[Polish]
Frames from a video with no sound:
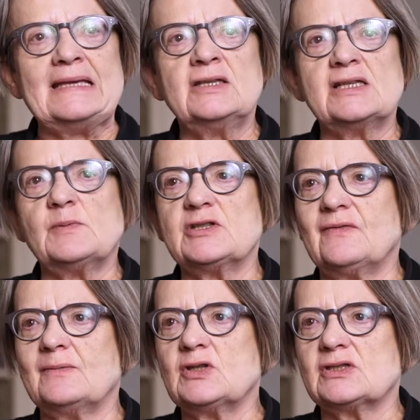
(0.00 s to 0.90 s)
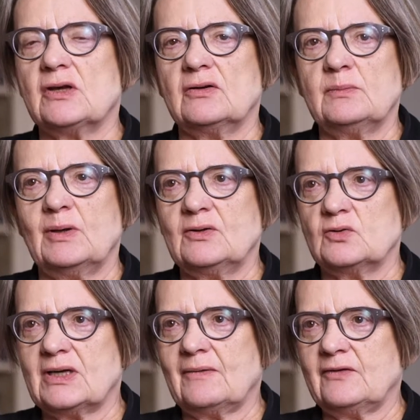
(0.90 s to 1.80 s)
I nie spodziewam się, że oni będą
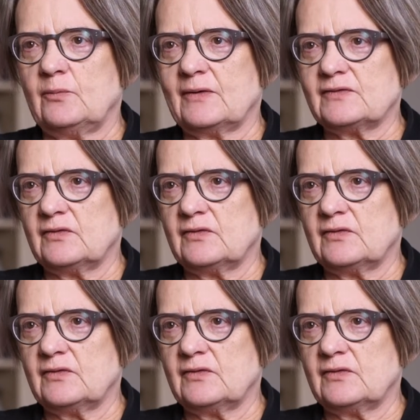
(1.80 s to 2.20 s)
działać wbrew